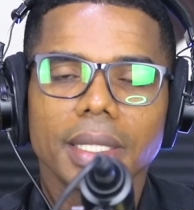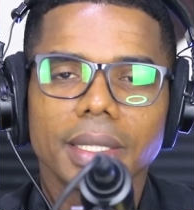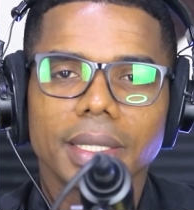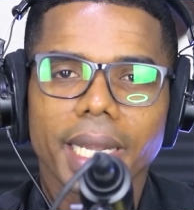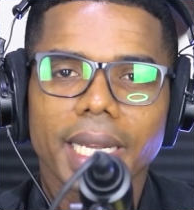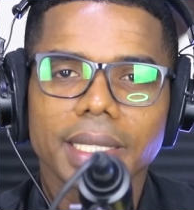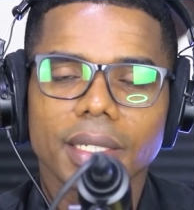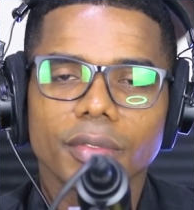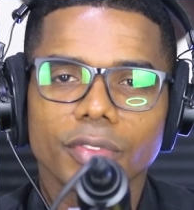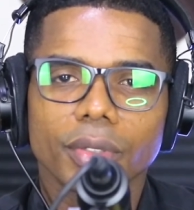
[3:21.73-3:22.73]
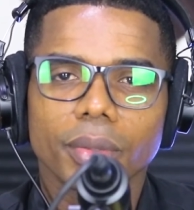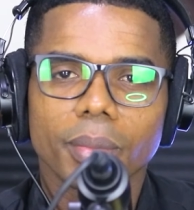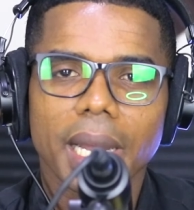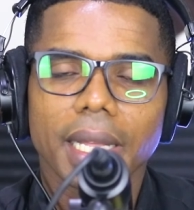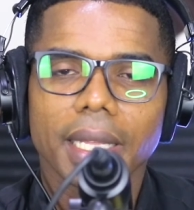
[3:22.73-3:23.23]
sea
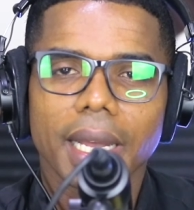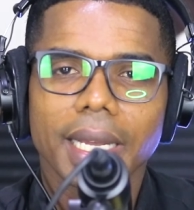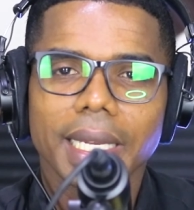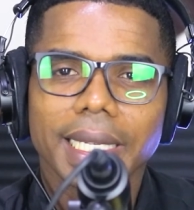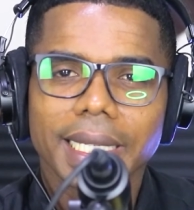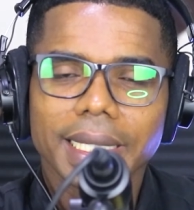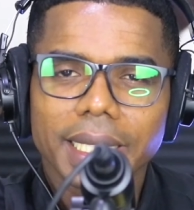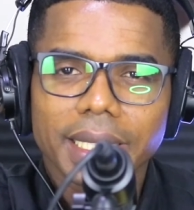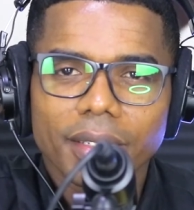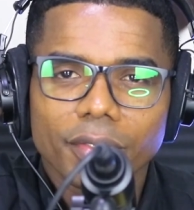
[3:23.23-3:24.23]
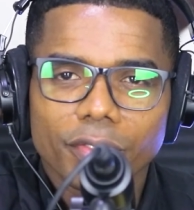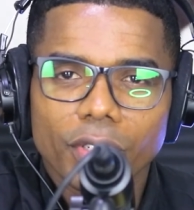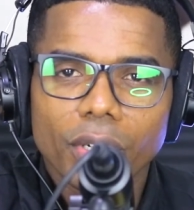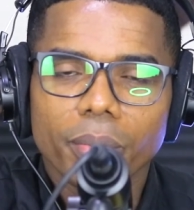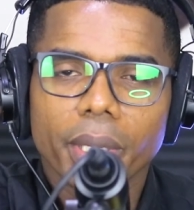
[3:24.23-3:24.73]
transformada y te
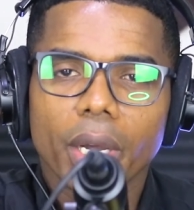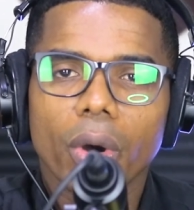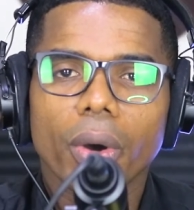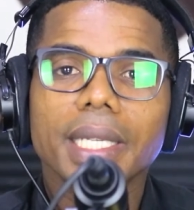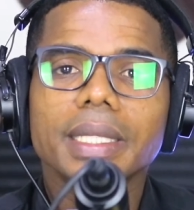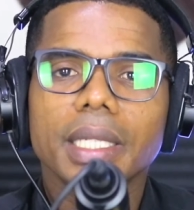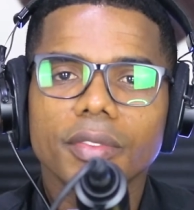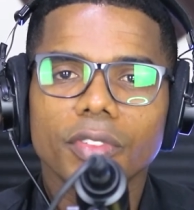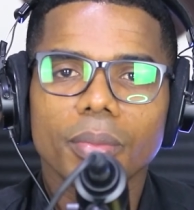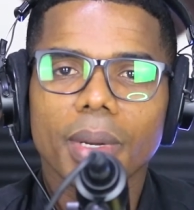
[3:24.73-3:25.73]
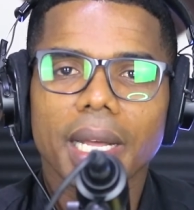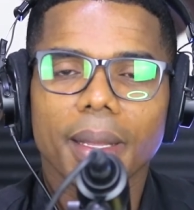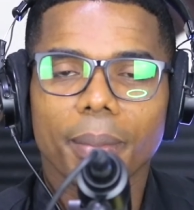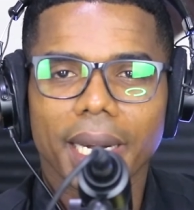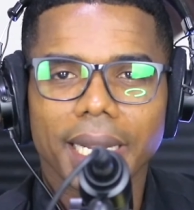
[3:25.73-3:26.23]
transforme o es
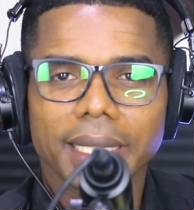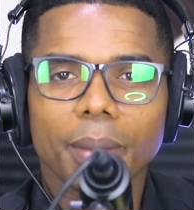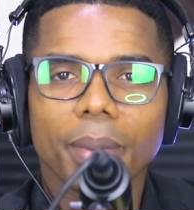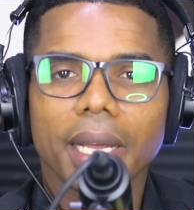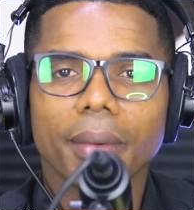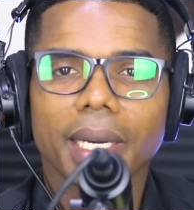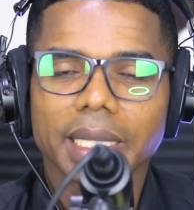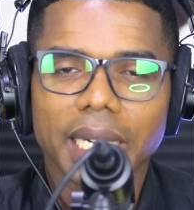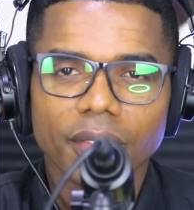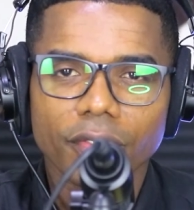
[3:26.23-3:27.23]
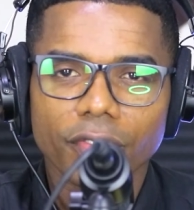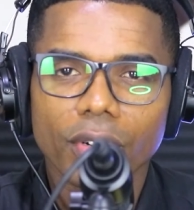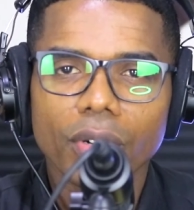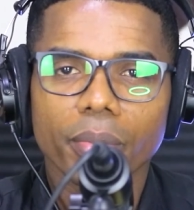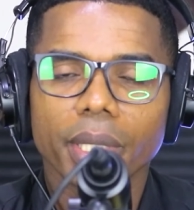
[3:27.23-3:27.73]
transformada para que esa palabra
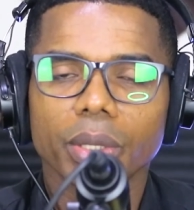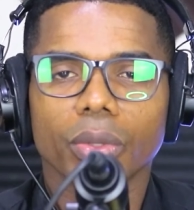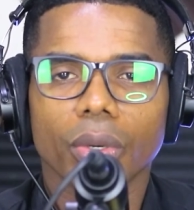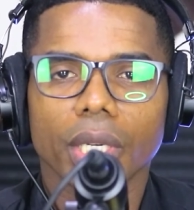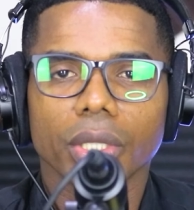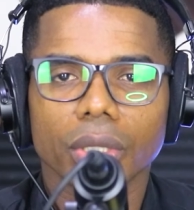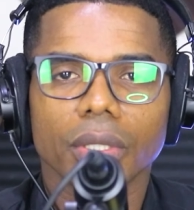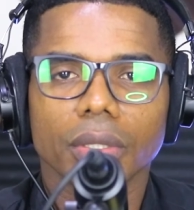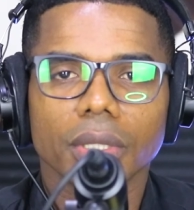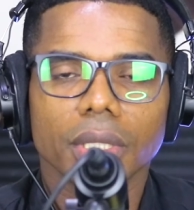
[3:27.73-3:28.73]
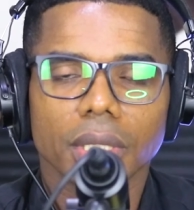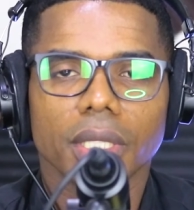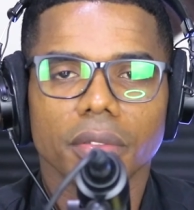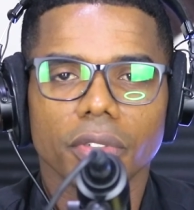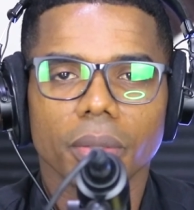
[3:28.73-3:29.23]
transforme tu corazón y
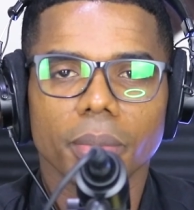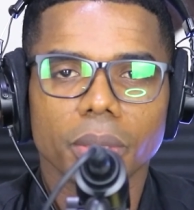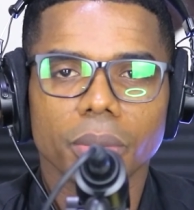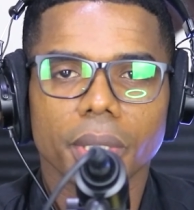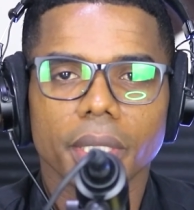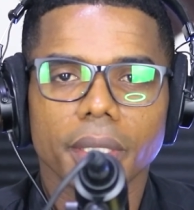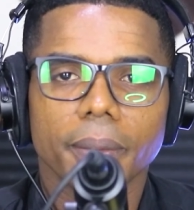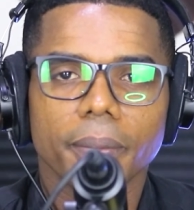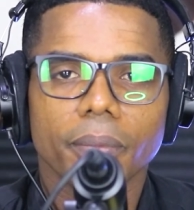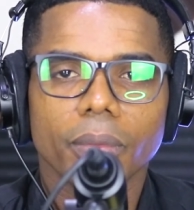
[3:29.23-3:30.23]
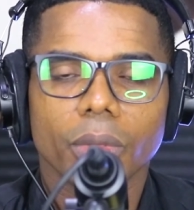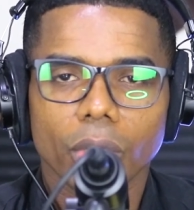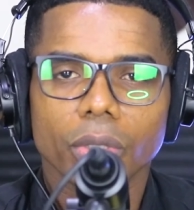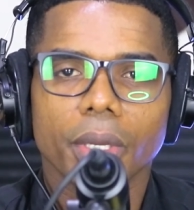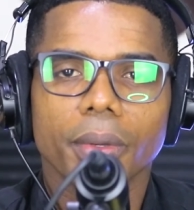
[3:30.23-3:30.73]
transforme tu vida.
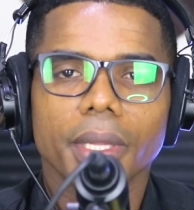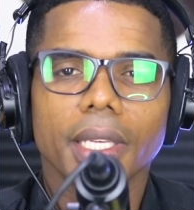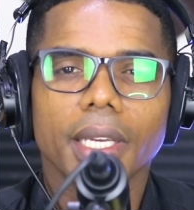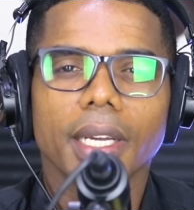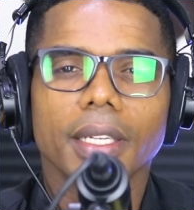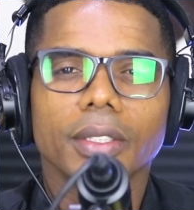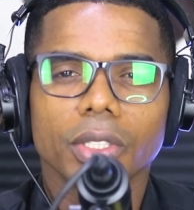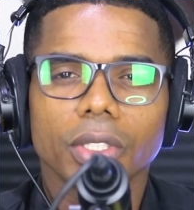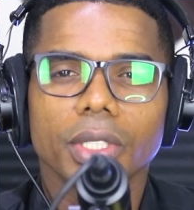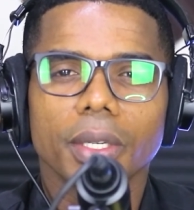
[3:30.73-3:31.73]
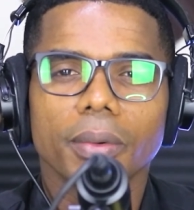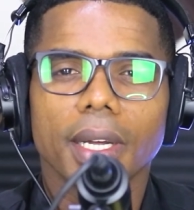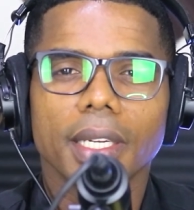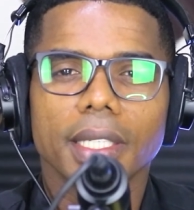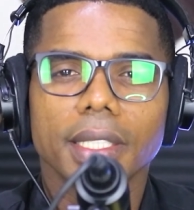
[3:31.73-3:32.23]
Dios te bendiga, Dios te
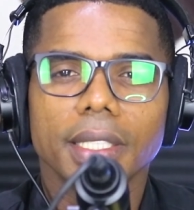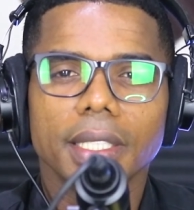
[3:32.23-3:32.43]
guarde